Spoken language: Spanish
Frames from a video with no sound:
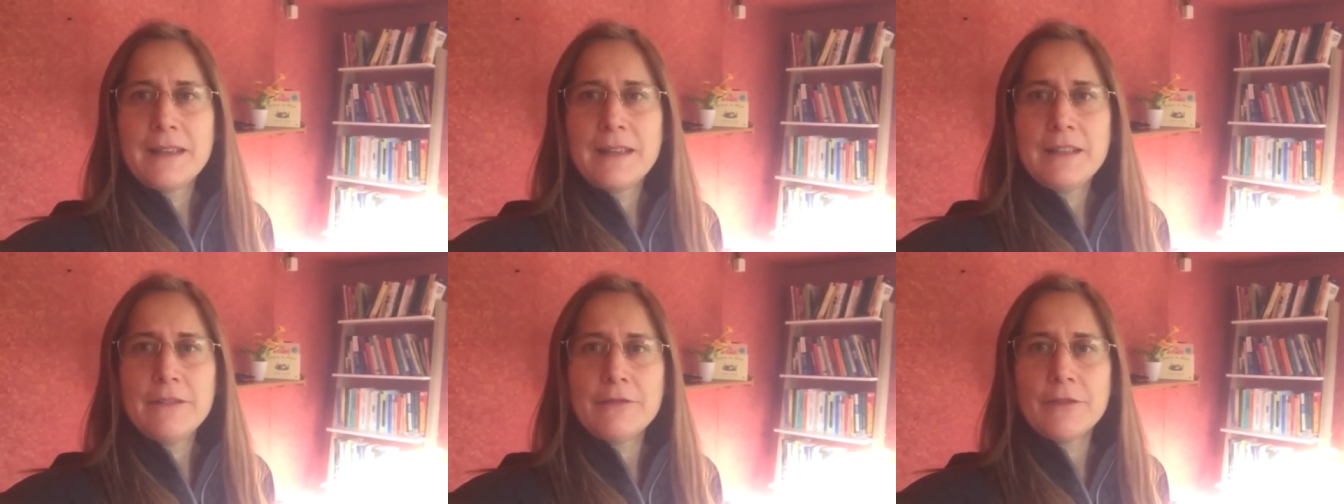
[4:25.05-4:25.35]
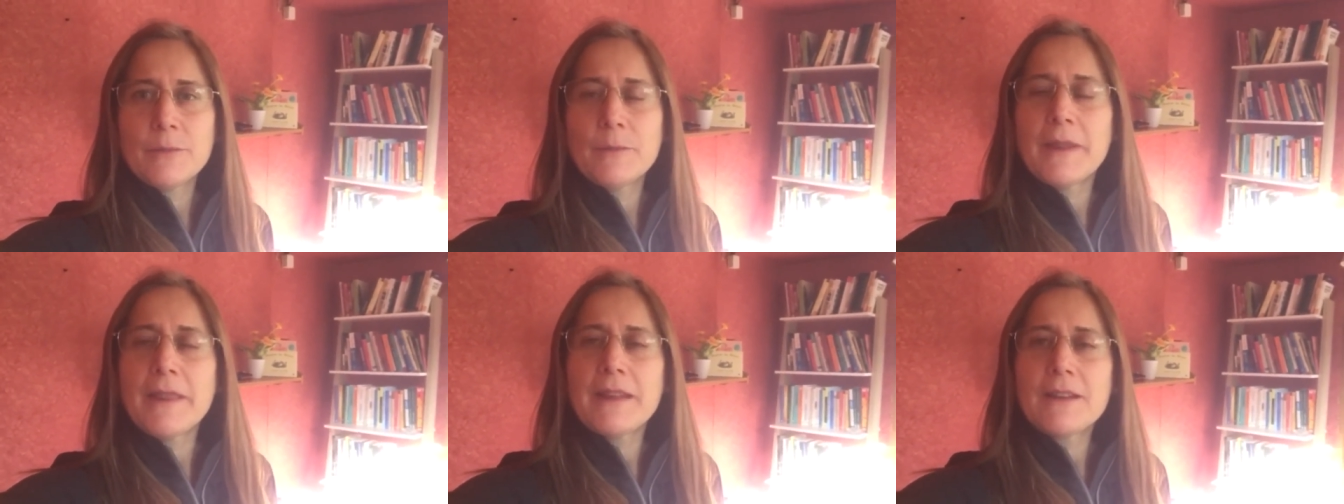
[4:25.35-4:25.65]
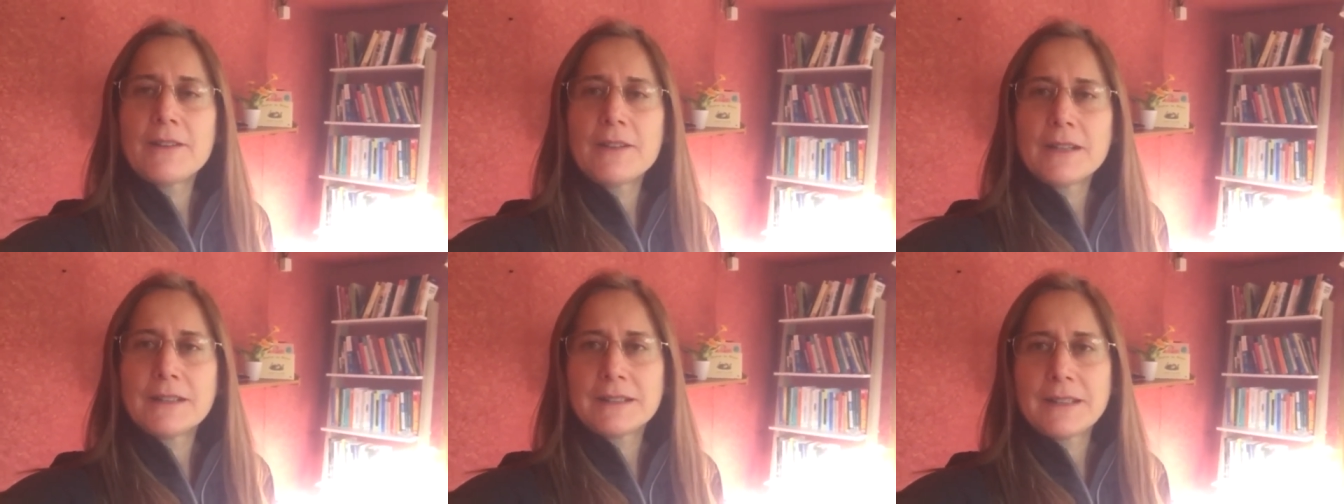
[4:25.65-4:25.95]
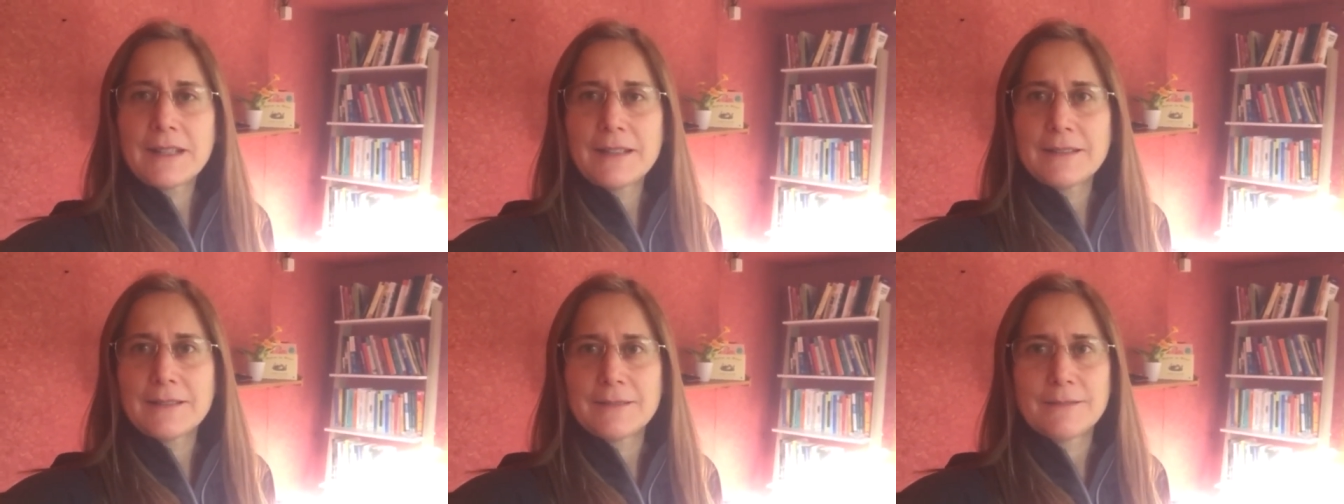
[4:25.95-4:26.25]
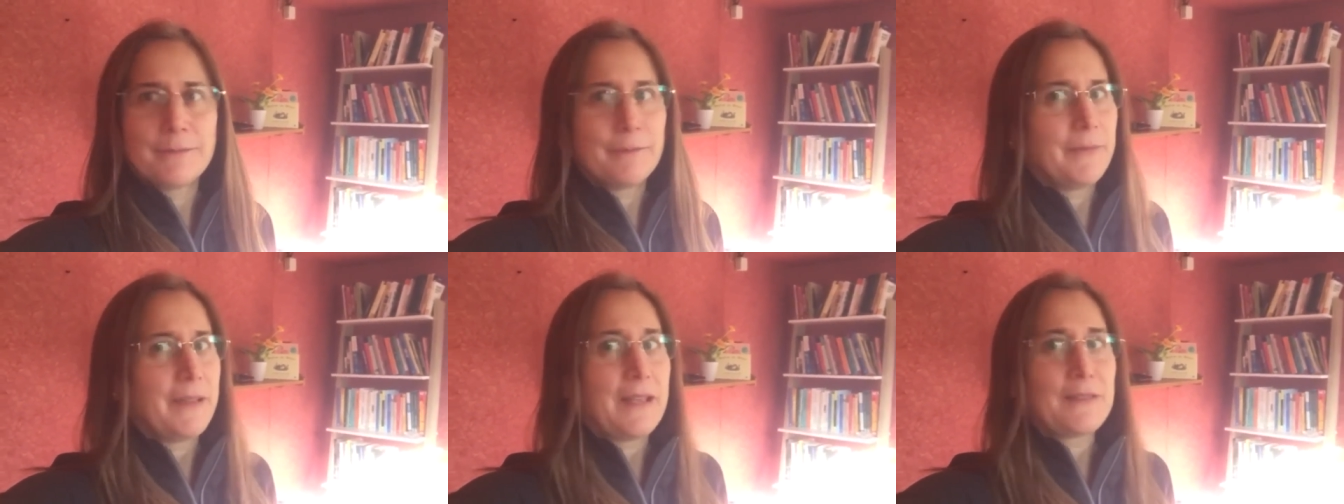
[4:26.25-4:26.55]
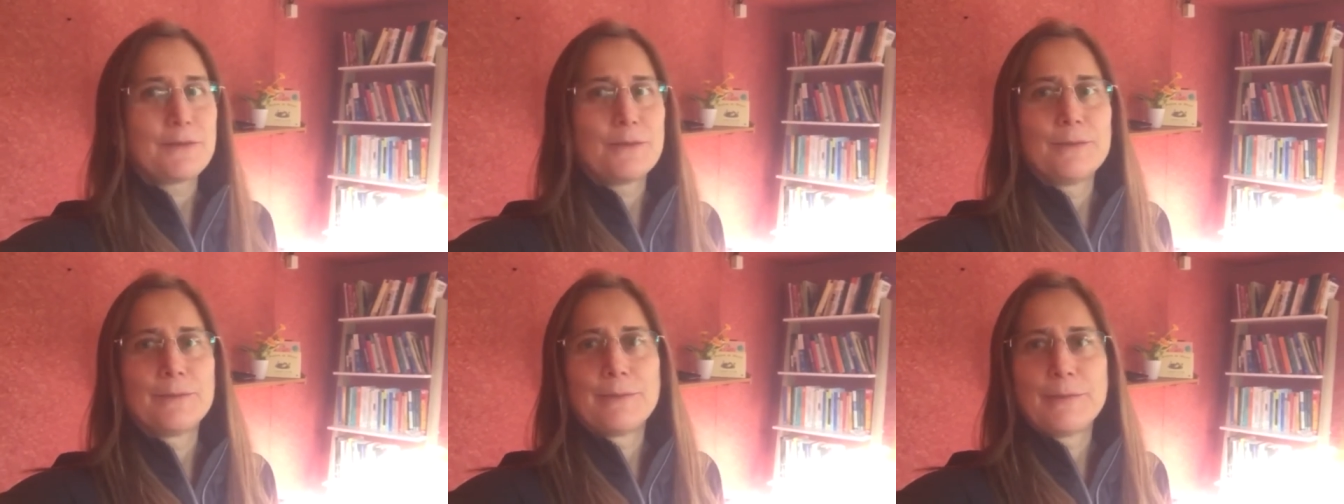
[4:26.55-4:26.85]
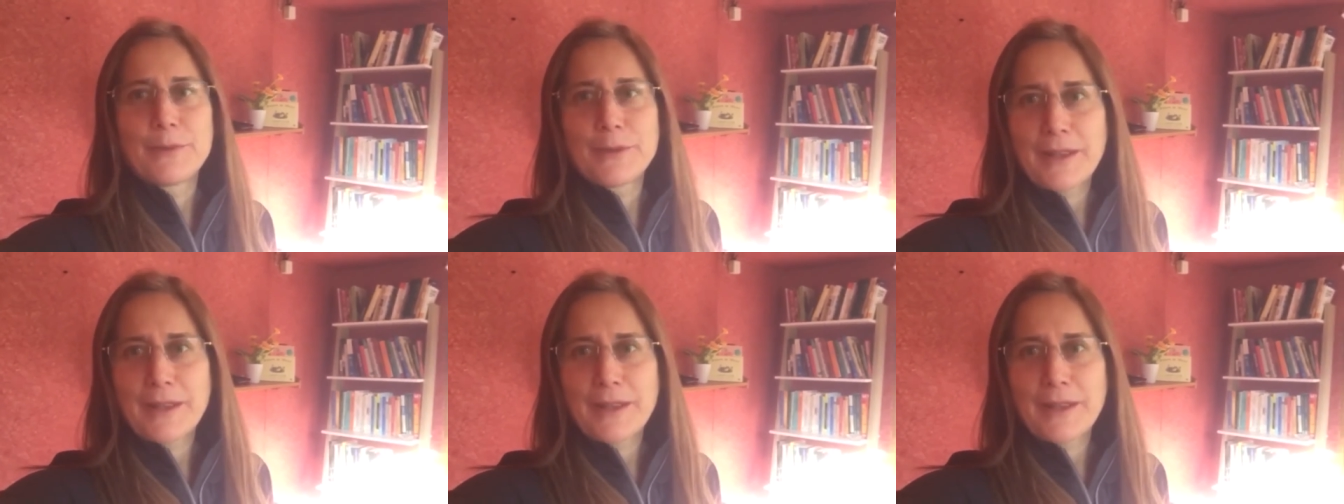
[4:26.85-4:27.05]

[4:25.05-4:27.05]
y formas de conectarnos, vía Zoom, por